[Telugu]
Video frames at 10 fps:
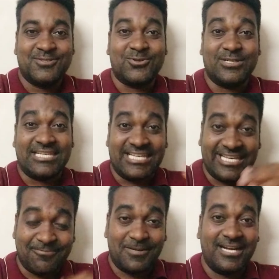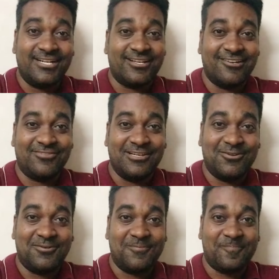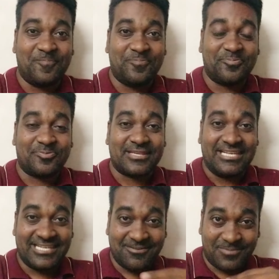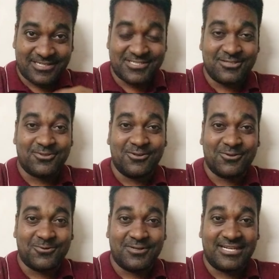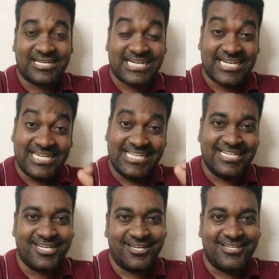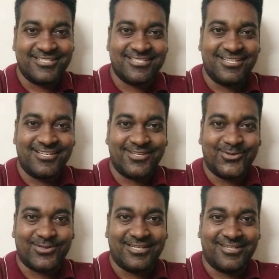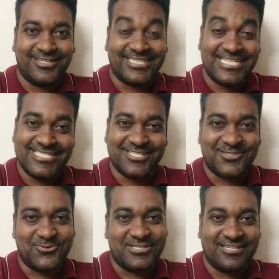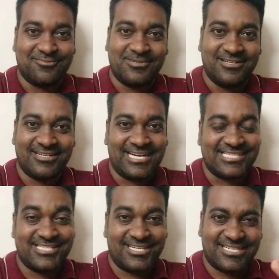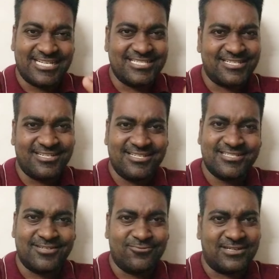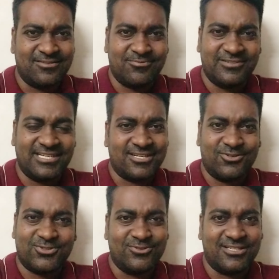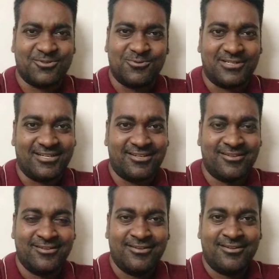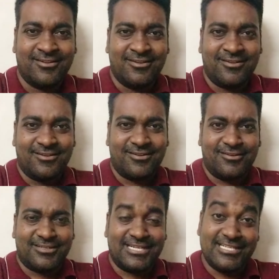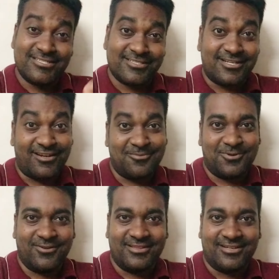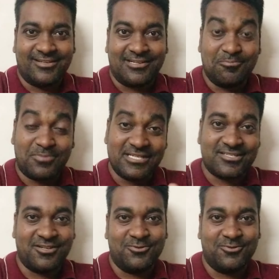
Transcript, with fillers: సో ఈ పాయింట్ ఆఫ్ వ్యూలో ఈ పరిస్థితుల్లో కూడా కళింగ అనేసి ఒక టీజర్ చూశాను అబ్బా యాక్చువల్లీ టీజర్ రిలీజ్ అయ్యి వన్ వీక్ అవుతుంది అనుకుంటా టీజర్ చాలా బాగుంది ఇంప్రెస్గా